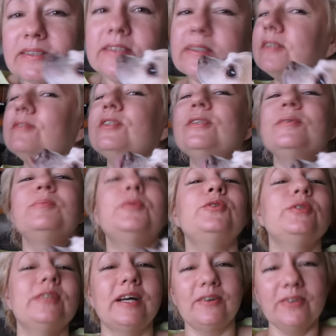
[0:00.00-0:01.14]
так вот муху
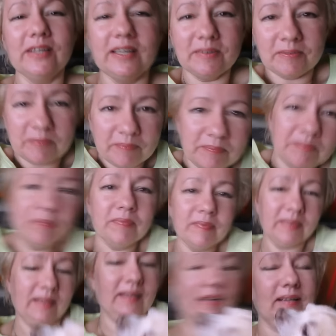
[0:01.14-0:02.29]
на руки.
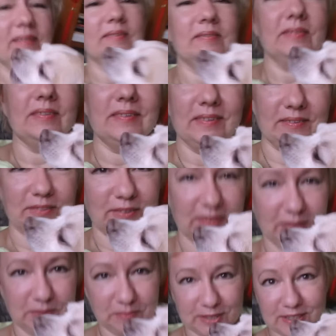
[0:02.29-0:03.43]
Вот,
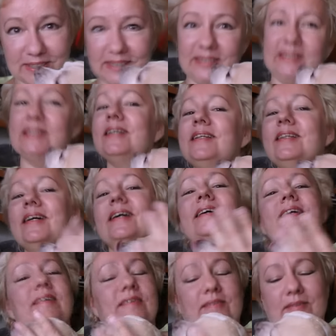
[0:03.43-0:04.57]
мышенцы,
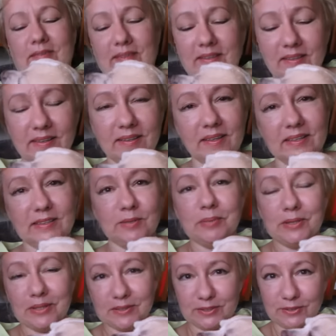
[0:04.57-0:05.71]
так, как тебя
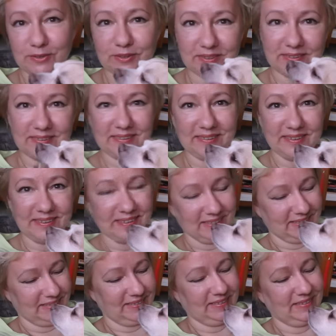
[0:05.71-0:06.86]
нас тут...
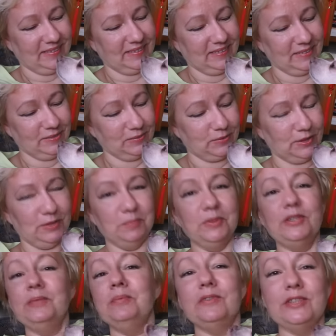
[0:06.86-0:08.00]
Ну вот, теперь
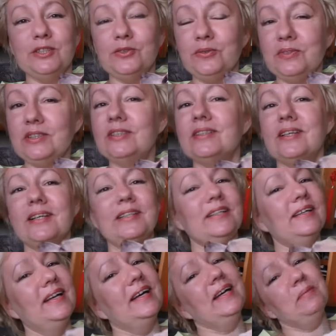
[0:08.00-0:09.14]
тебя все увидят, как
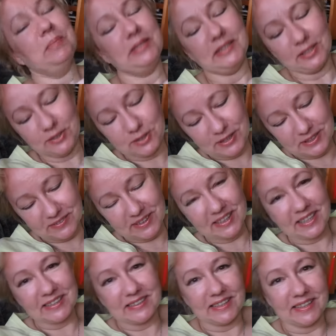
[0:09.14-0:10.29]
ты пристаешь к своей
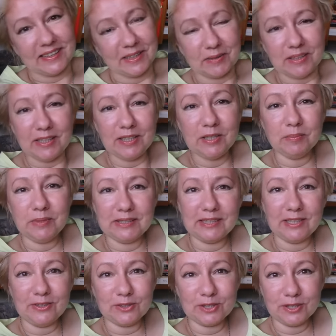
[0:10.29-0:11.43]
хозяйке. Или не
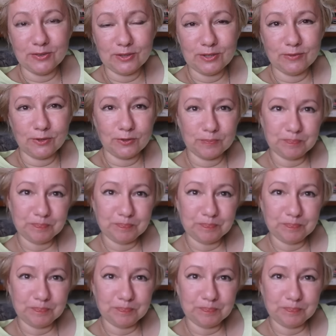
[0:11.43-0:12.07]
пристаешь, одно из двух.